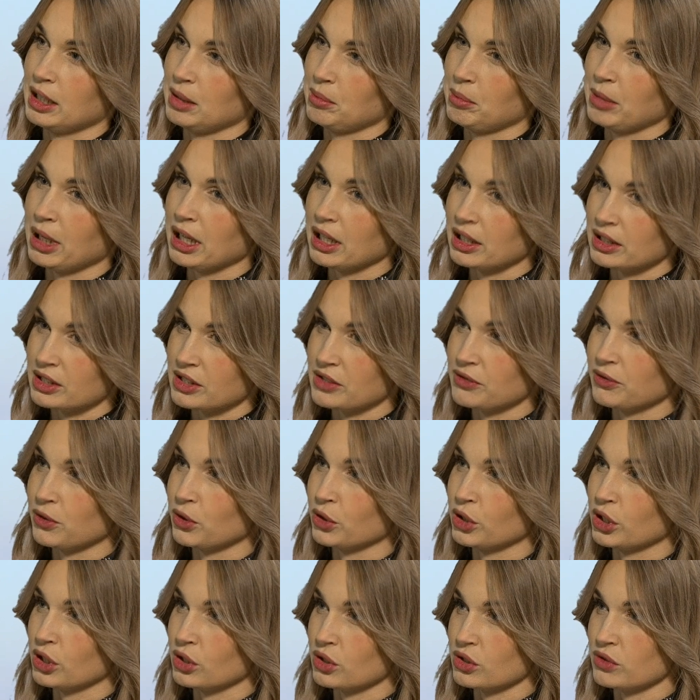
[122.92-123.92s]
ma
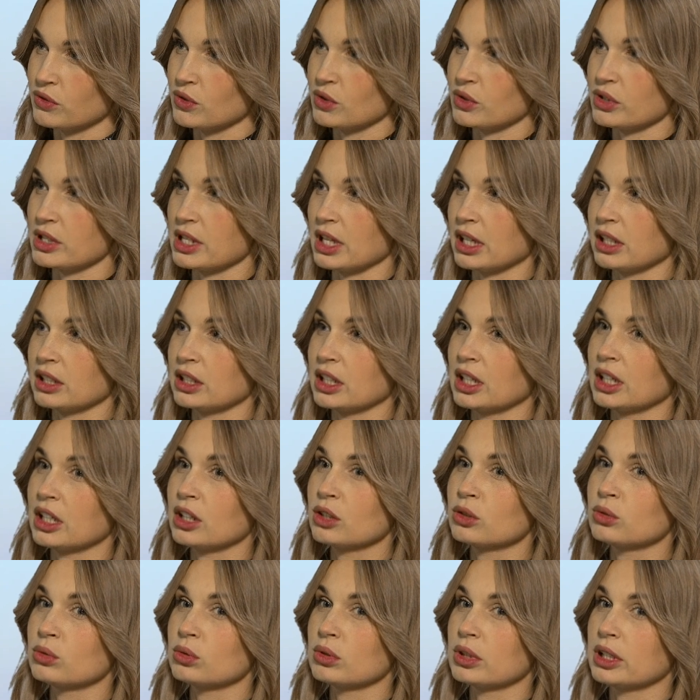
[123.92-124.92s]
swoje rozwiązania,
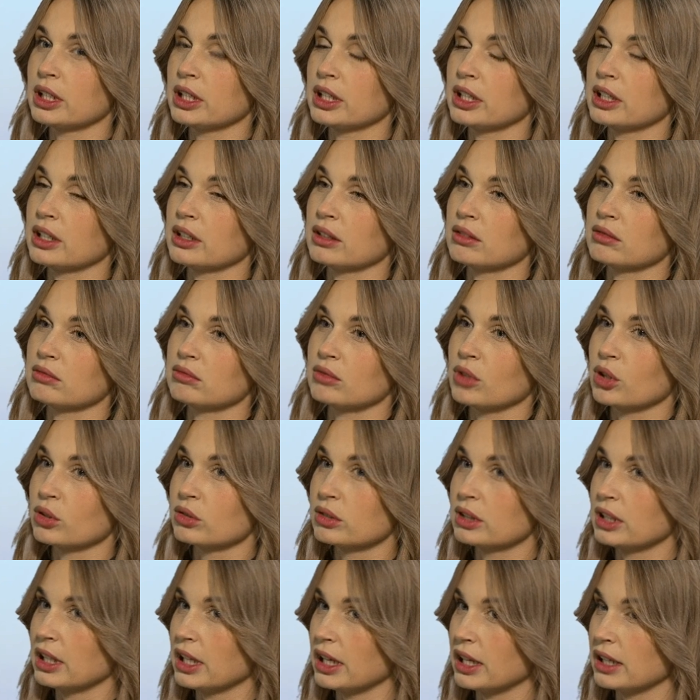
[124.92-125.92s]
które
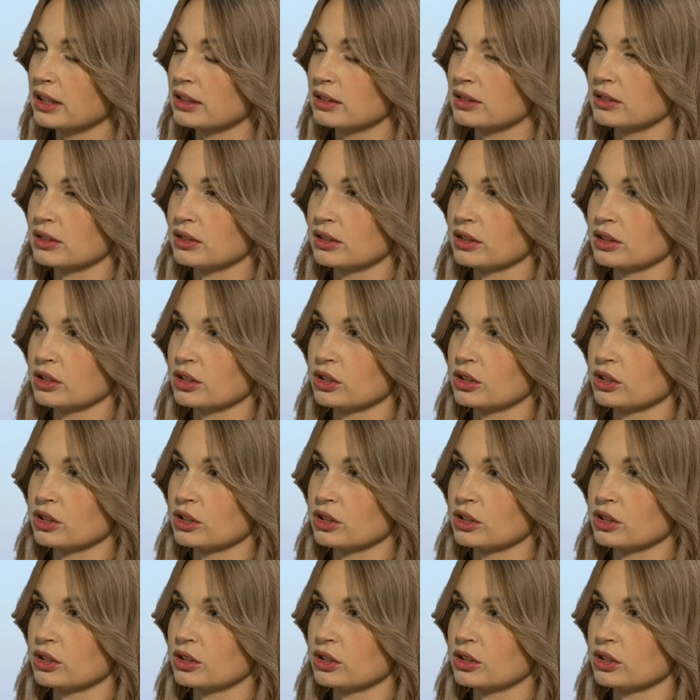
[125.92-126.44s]
od lat e,